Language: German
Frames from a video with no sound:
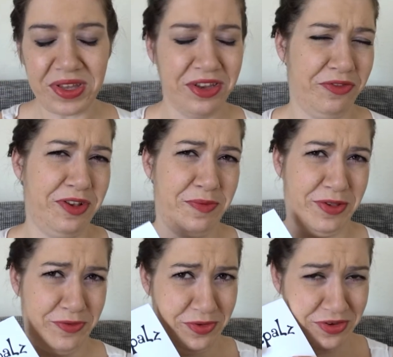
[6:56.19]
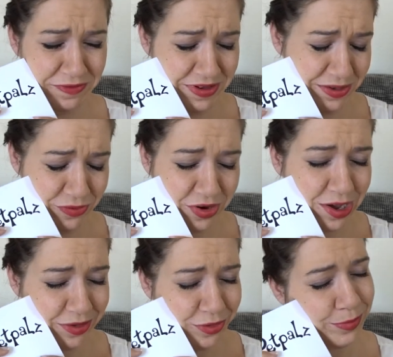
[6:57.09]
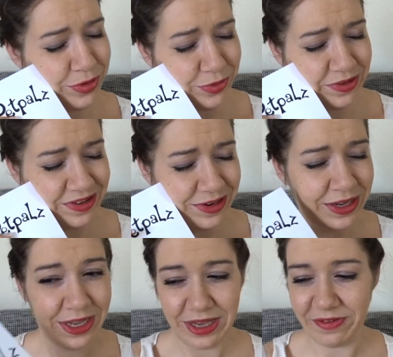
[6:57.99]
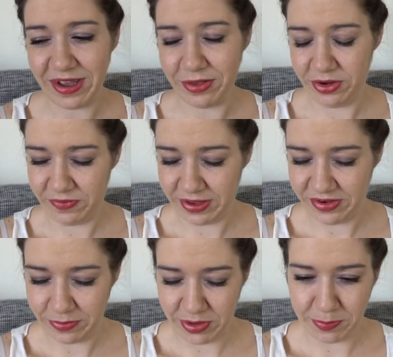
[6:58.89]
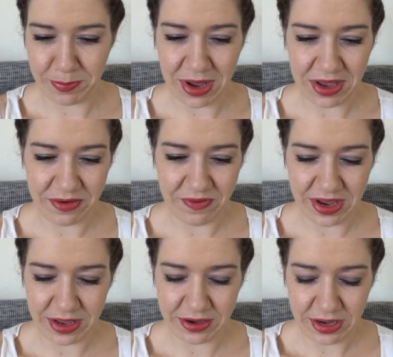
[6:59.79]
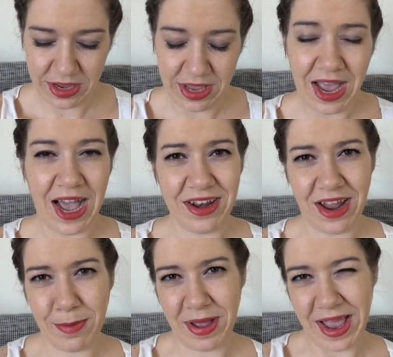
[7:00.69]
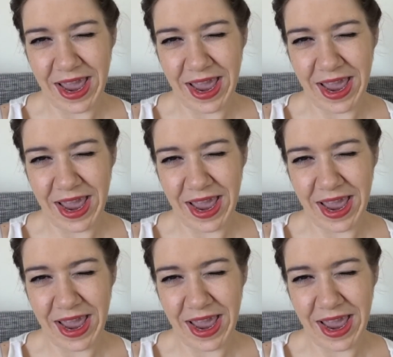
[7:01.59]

Ich finde es persönlich ja viel zu schade zum Benutzen. Ich weiß noch nicht, was ich damit machen werde. Hatte aber